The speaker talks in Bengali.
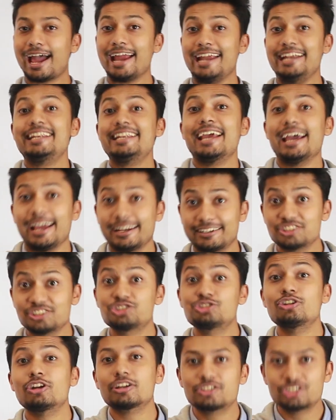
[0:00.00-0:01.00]
আইডিয়া একটা
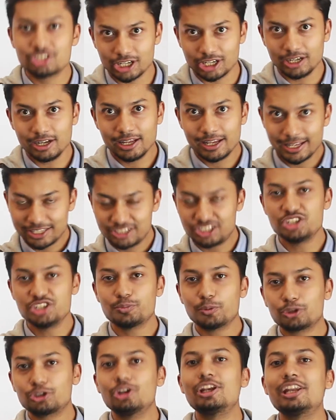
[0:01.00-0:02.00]
স্ট্রাকচার
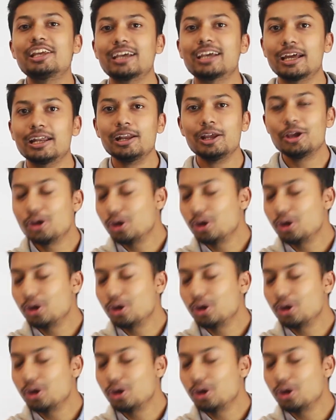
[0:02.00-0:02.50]
জিনিসপত্রে লেখার